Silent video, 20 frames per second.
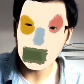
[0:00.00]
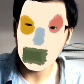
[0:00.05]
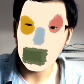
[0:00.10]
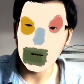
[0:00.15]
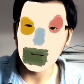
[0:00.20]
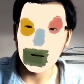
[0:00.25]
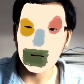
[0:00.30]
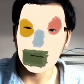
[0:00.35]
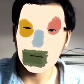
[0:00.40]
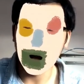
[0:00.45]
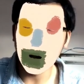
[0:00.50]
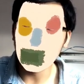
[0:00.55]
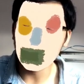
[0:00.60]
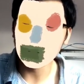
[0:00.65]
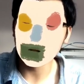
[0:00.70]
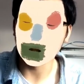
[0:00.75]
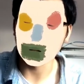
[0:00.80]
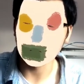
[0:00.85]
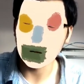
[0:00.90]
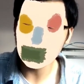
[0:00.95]
hoặc là comment
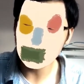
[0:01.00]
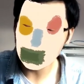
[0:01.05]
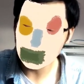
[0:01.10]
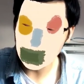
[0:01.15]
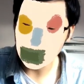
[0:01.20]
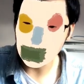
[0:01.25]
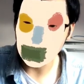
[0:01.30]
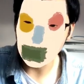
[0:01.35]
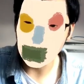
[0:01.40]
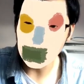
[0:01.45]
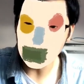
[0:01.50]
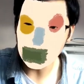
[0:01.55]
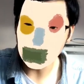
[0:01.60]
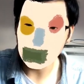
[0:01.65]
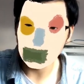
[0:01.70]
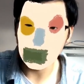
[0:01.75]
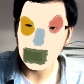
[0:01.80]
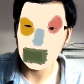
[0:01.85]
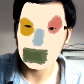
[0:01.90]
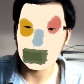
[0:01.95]
trực tiếp phía bên dưới
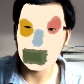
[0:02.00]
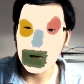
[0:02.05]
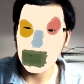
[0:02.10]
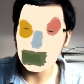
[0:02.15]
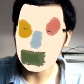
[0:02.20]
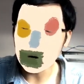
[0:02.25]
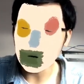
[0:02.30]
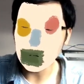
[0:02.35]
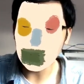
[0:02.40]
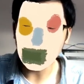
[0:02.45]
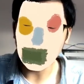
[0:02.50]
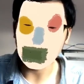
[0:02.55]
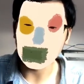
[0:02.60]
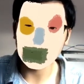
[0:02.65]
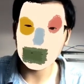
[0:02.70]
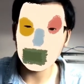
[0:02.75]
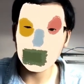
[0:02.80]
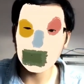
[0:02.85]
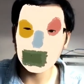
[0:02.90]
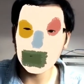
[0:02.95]
về cảm nhận của bạn
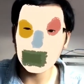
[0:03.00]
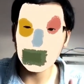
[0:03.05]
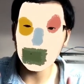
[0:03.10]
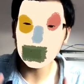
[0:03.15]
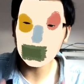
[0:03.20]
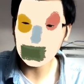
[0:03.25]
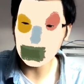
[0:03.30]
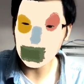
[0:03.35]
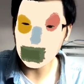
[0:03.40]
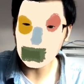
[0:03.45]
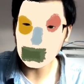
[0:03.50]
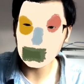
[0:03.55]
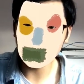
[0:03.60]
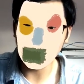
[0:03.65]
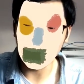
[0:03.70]
sau khi xem hết clip